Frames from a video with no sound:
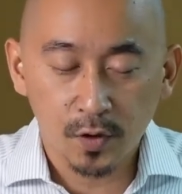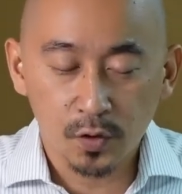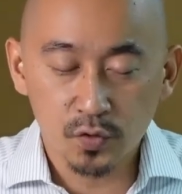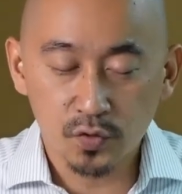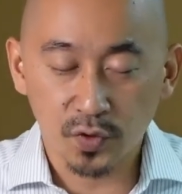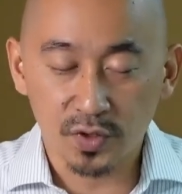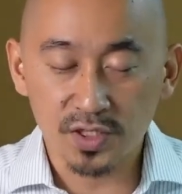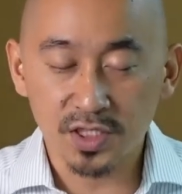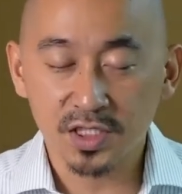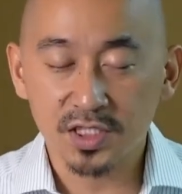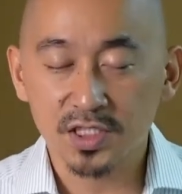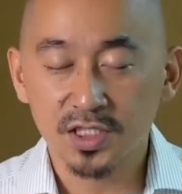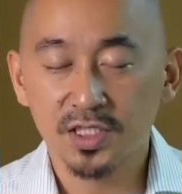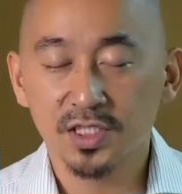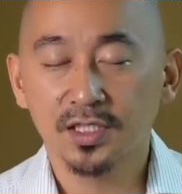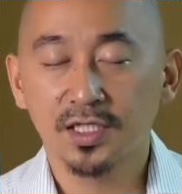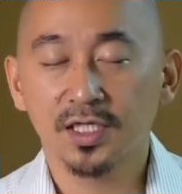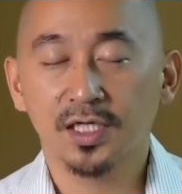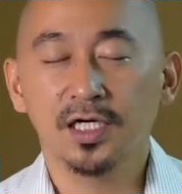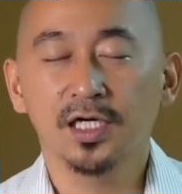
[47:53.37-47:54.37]
主啊，这是
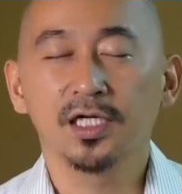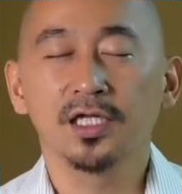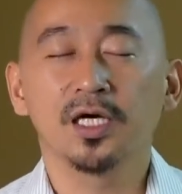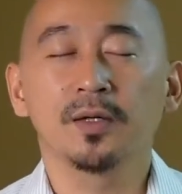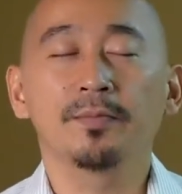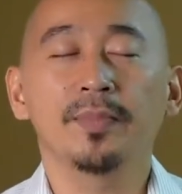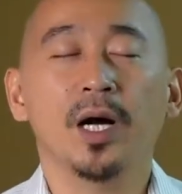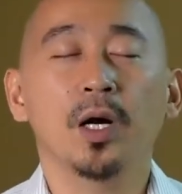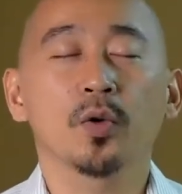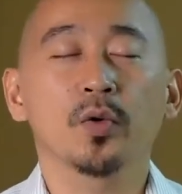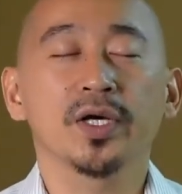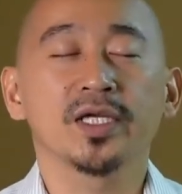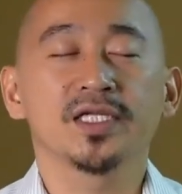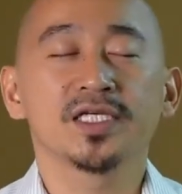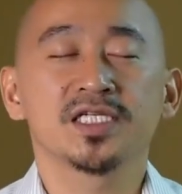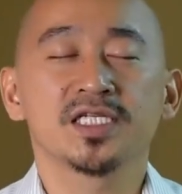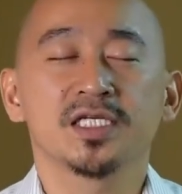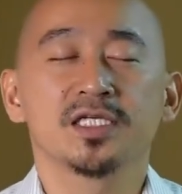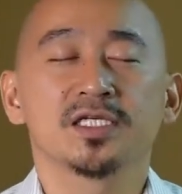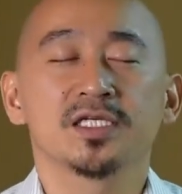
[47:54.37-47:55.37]
一个何等宝贵
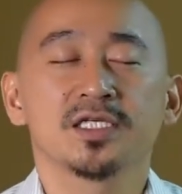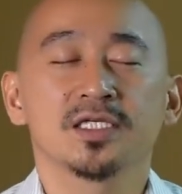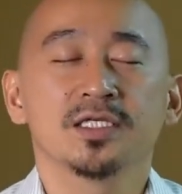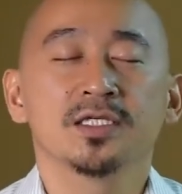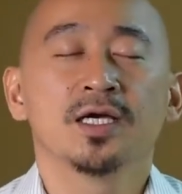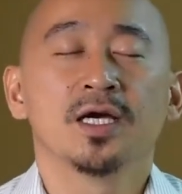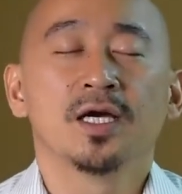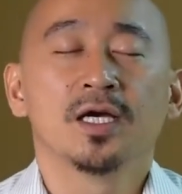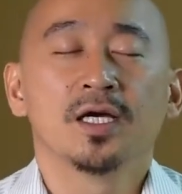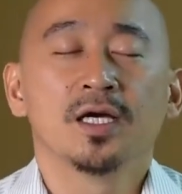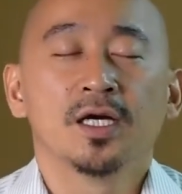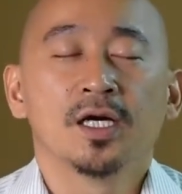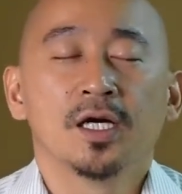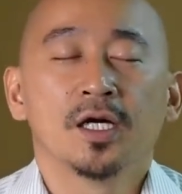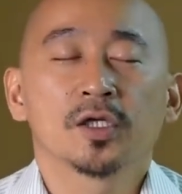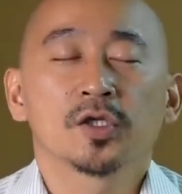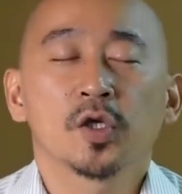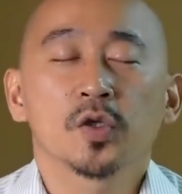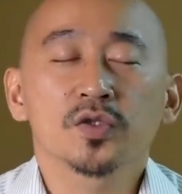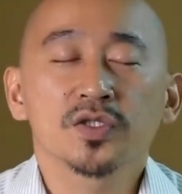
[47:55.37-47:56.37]
的信息，
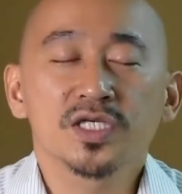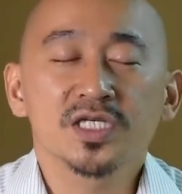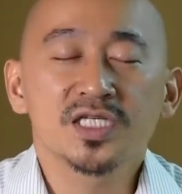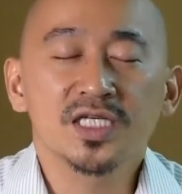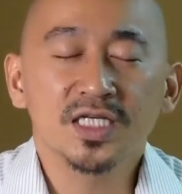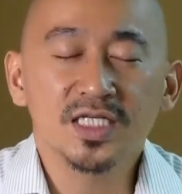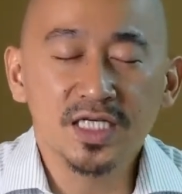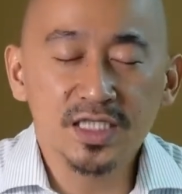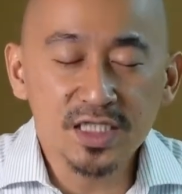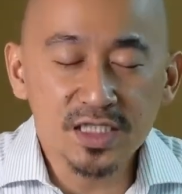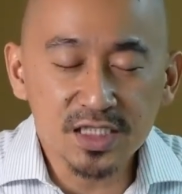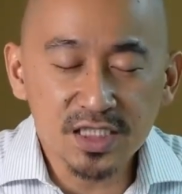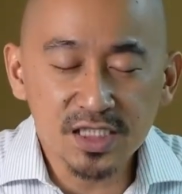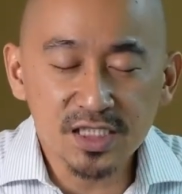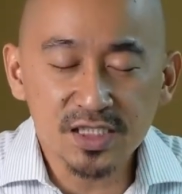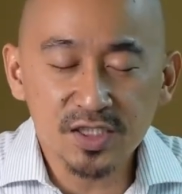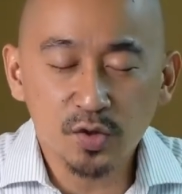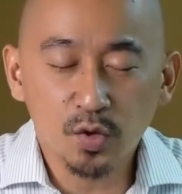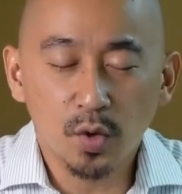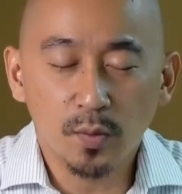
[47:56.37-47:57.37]
而同时谢谢你
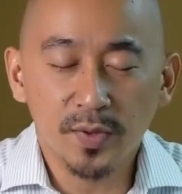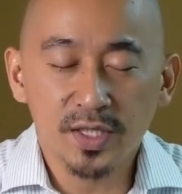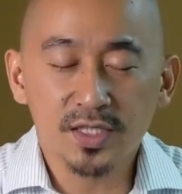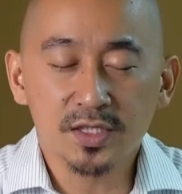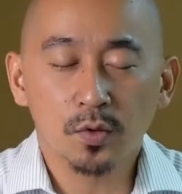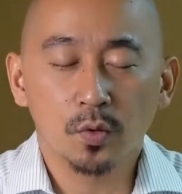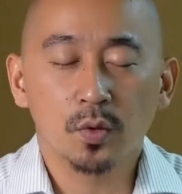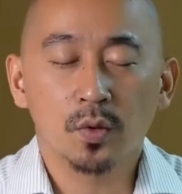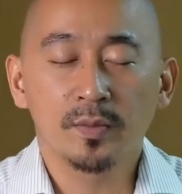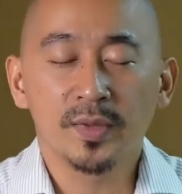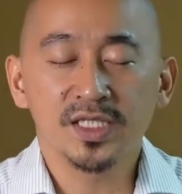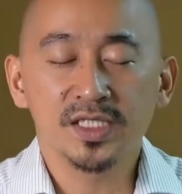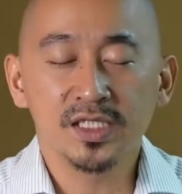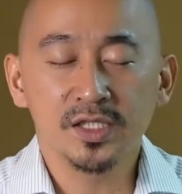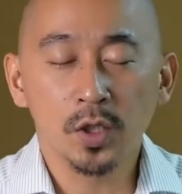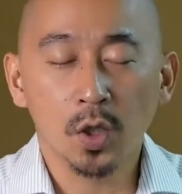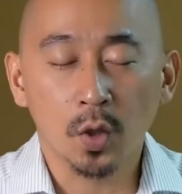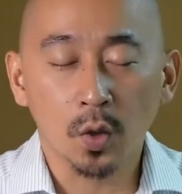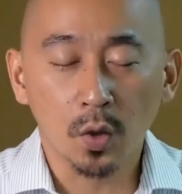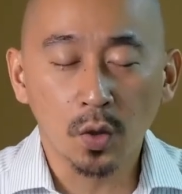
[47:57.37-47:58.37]
提醒我们，我们
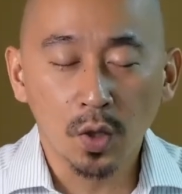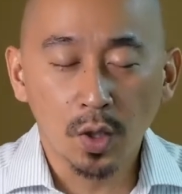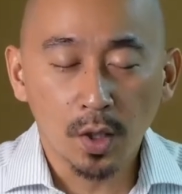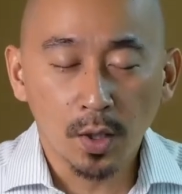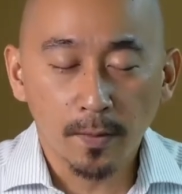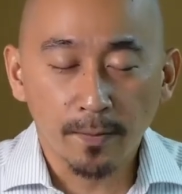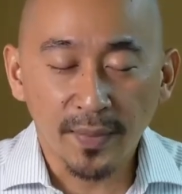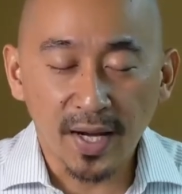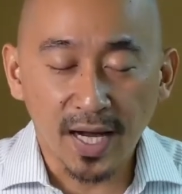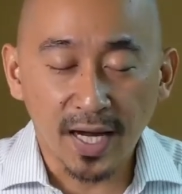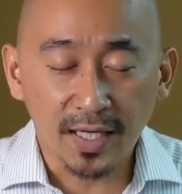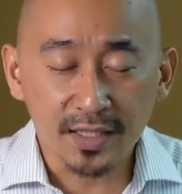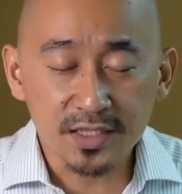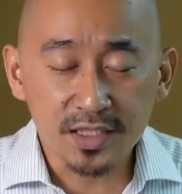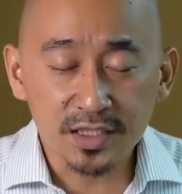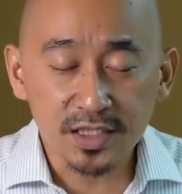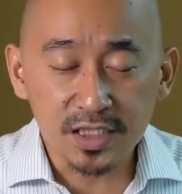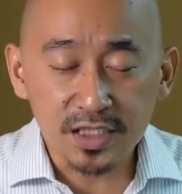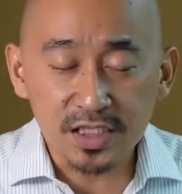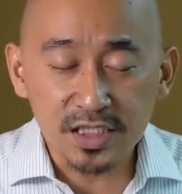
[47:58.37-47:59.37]
有把
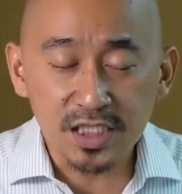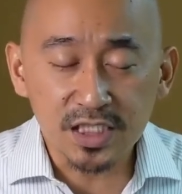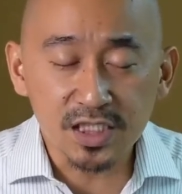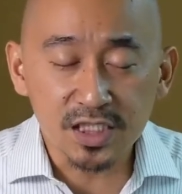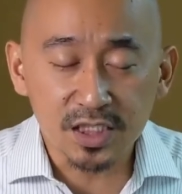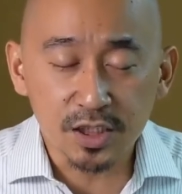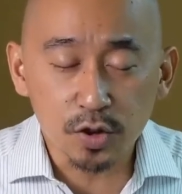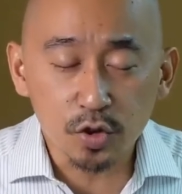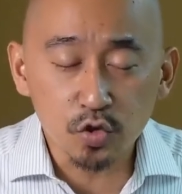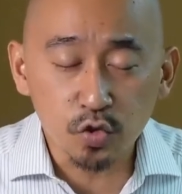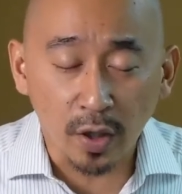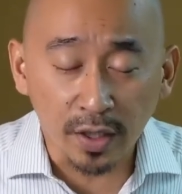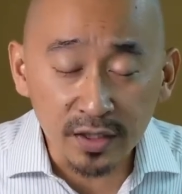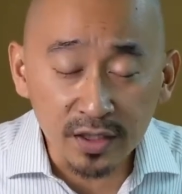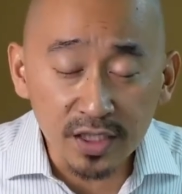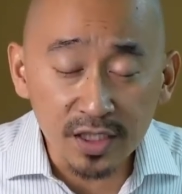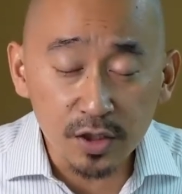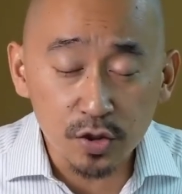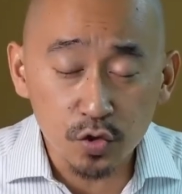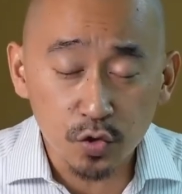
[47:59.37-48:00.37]
这个信息
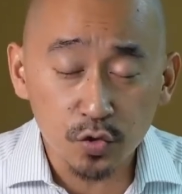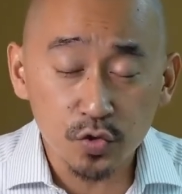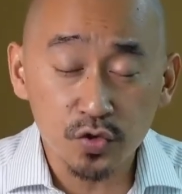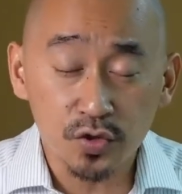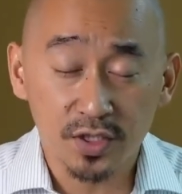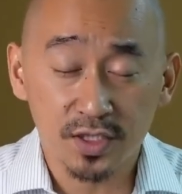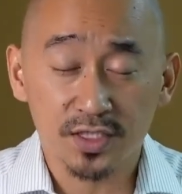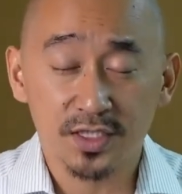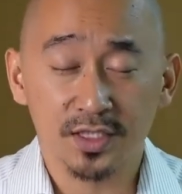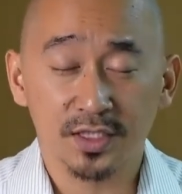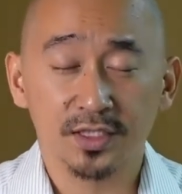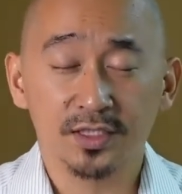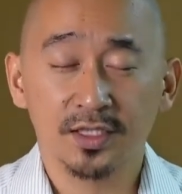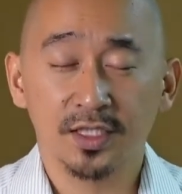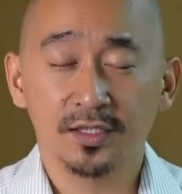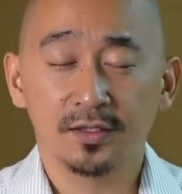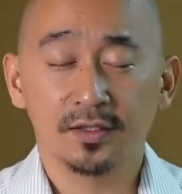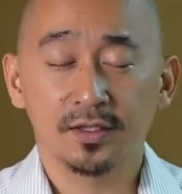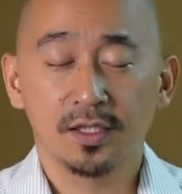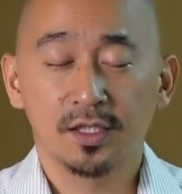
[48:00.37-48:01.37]
传递出去的责
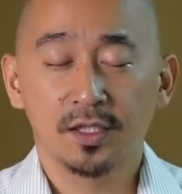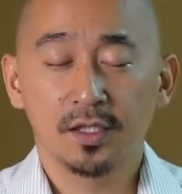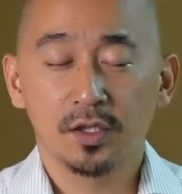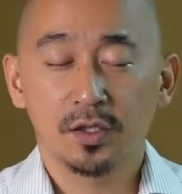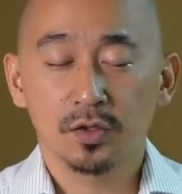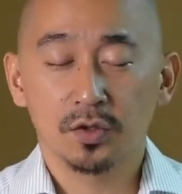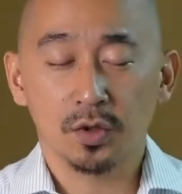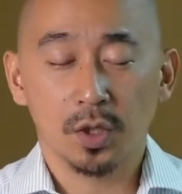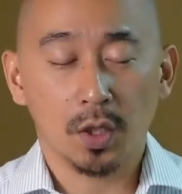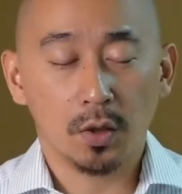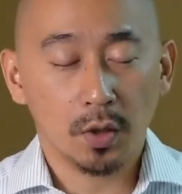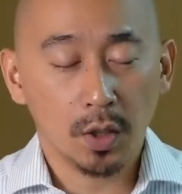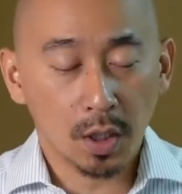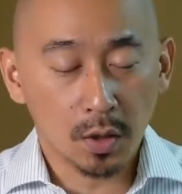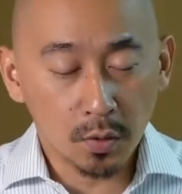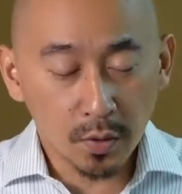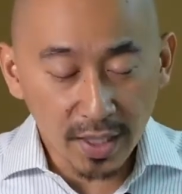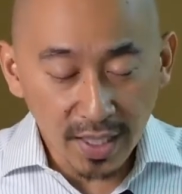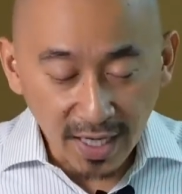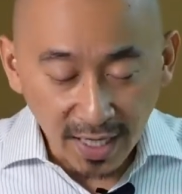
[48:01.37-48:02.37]
任。主啊，我
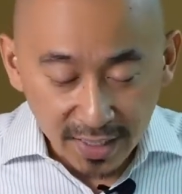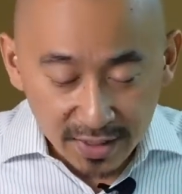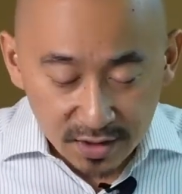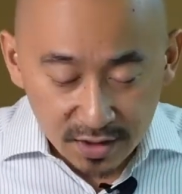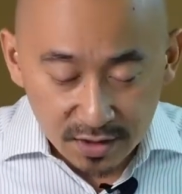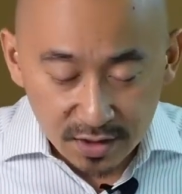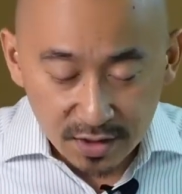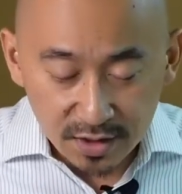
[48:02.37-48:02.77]
要为孩子